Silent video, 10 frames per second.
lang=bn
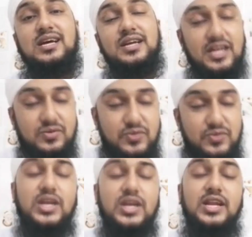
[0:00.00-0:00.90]

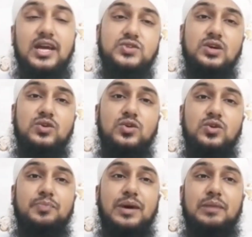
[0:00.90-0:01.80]
ইন্ডিভিজুয়ালি আলোচনা করব
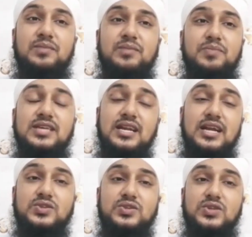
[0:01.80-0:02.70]
পাবলিক প্লেসে আর
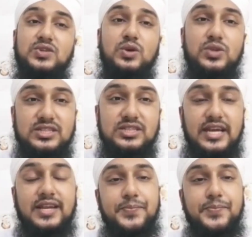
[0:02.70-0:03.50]
আলোচনা করতে চাই না